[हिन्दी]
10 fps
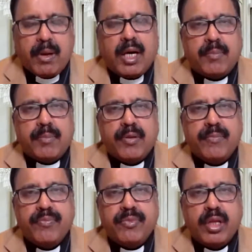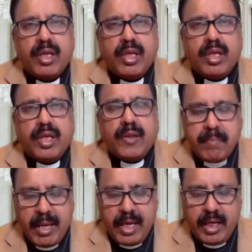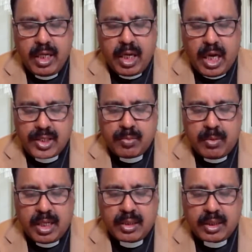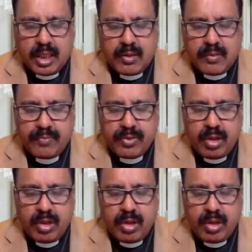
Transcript: आए बाप मैं आसमान का